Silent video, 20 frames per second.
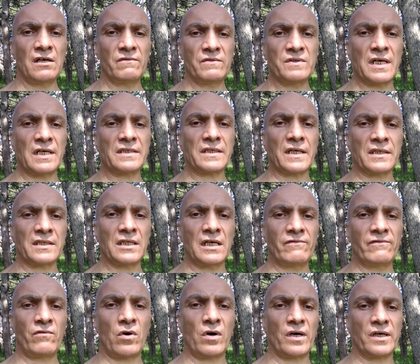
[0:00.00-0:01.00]
взять
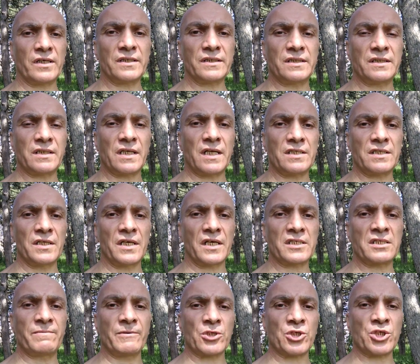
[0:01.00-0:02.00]
одного среди
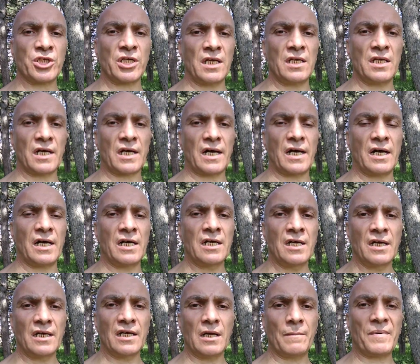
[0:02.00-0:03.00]
них священника
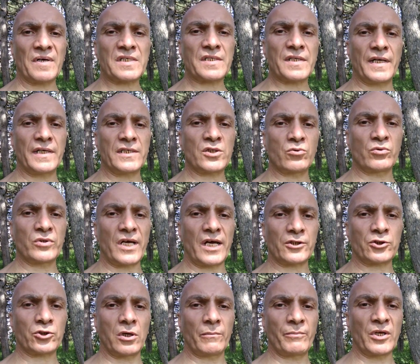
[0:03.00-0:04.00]
и послать
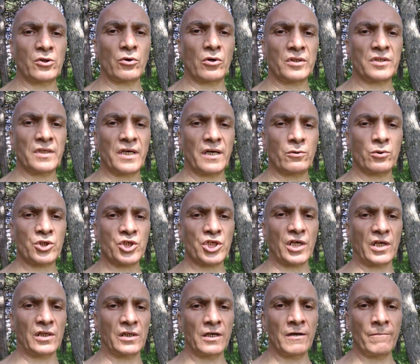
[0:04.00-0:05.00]
туда, чтобы тот
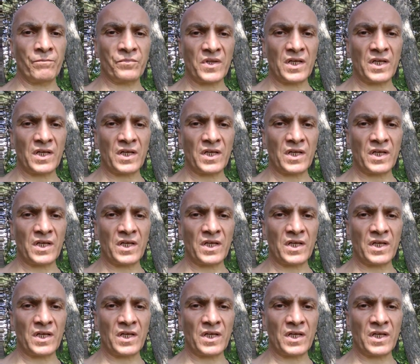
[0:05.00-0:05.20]
научил